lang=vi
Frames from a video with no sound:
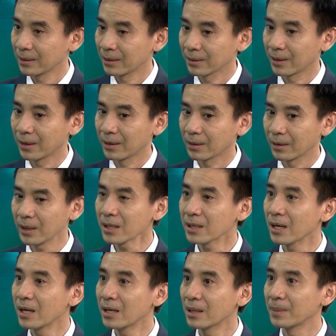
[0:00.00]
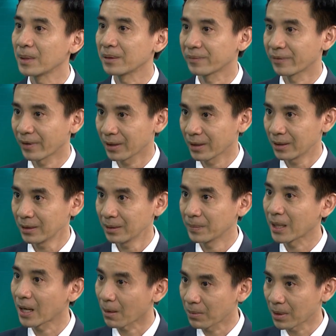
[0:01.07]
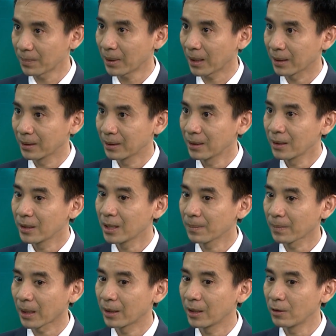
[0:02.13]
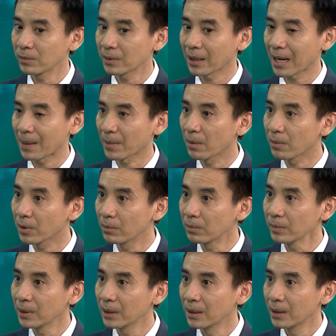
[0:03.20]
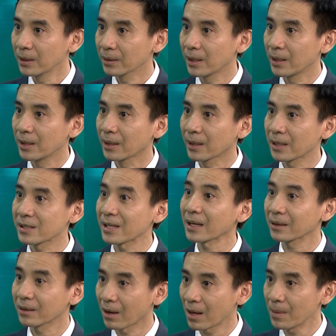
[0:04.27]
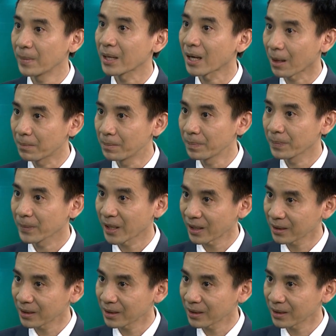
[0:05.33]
thì nó ít khi nó bị vỡ bị hỏng lắm ạ nhưng mà nếu chúng ta làm không đúng thì cái răng đó bị hỏng cái răng